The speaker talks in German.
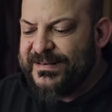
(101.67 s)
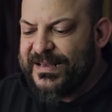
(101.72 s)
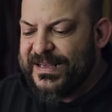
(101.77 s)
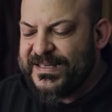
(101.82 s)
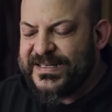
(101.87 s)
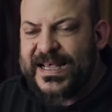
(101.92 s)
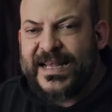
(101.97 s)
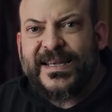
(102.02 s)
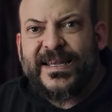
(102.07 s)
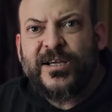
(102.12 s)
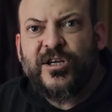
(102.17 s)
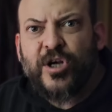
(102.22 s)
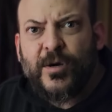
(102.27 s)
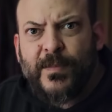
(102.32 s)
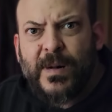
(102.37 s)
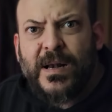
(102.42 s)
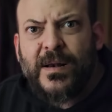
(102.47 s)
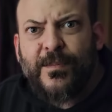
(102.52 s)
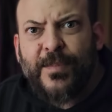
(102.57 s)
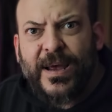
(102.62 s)
Das hatte ich
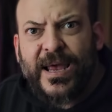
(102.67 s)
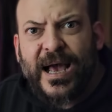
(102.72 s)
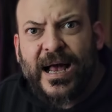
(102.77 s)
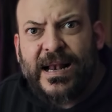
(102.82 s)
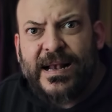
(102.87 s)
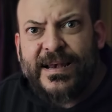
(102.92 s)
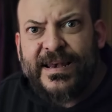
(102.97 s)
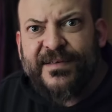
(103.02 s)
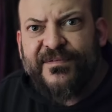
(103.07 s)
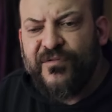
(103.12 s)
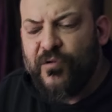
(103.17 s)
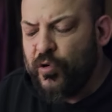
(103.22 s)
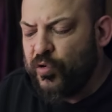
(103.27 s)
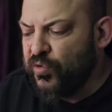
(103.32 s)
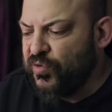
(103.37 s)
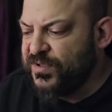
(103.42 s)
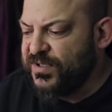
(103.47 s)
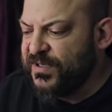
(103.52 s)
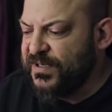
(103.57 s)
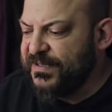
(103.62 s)
schon mal bei Aldi
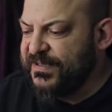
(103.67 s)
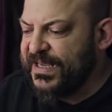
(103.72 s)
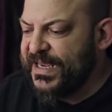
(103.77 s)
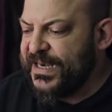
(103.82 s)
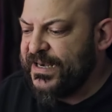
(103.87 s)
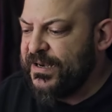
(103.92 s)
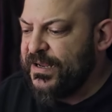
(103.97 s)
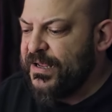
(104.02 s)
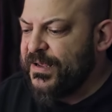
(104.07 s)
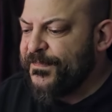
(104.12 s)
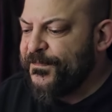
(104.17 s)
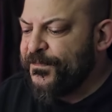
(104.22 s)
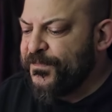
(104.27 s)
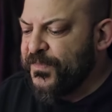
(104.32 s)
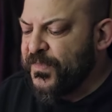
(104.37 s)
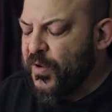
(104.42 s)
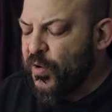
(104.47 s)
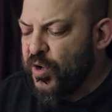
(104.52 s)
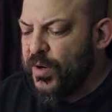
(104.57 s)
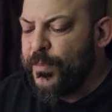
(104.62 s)
Fotos gesehen
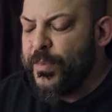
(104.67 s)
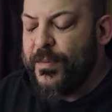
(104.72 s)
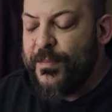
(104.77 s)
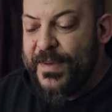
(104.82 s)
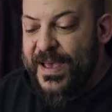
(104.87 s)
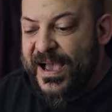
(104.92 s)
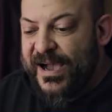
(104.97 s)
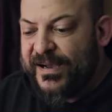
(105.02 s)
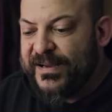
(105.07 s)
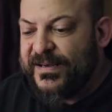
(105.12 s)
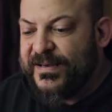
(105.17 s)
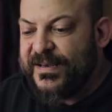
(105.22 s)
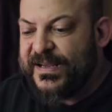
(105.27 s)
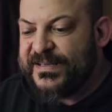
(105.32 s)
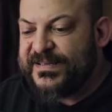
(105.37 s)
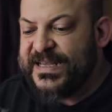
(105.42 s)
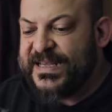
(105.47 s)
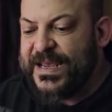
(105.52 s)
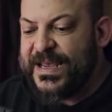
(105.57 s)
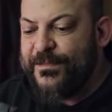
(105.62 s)
oder bemerkt,
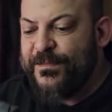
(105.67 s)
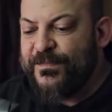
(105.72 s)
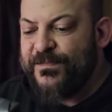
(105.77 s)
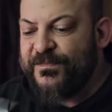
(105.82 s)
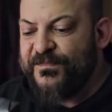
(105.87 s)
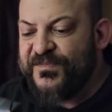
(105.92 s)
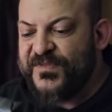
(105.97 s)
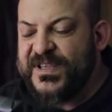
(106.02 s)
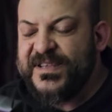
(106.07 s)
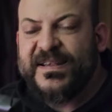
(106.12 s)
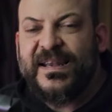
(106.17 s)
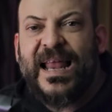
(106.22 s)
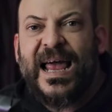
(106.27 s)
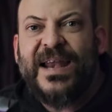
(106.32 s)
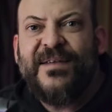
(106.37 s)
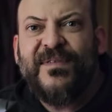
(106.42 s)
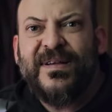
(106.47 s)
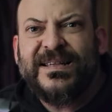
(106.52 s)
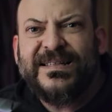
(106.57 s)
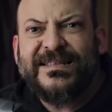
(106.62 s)
dass eben diese
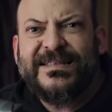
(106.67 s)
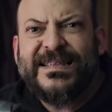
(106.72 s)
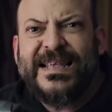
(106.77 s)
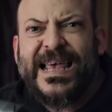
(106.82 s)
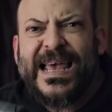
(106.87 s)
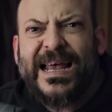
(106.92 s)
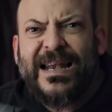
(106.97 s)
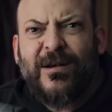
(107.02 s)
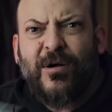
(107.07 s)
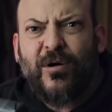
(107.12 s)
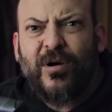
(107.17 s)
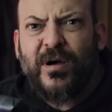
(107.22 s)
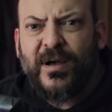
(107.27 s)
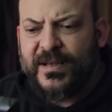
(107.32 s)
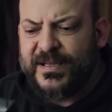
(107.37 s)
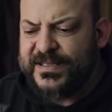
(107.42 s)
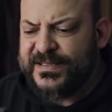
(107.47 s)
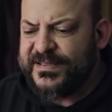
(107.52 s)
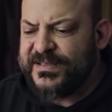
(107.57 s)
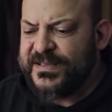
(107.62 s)
Leinwand sehr
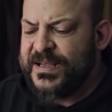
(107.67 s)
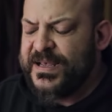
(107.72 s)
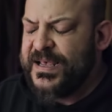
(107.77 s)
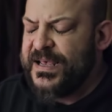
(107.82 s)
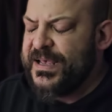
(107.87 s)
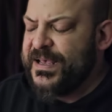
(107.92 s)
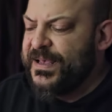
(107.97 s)
locker ist.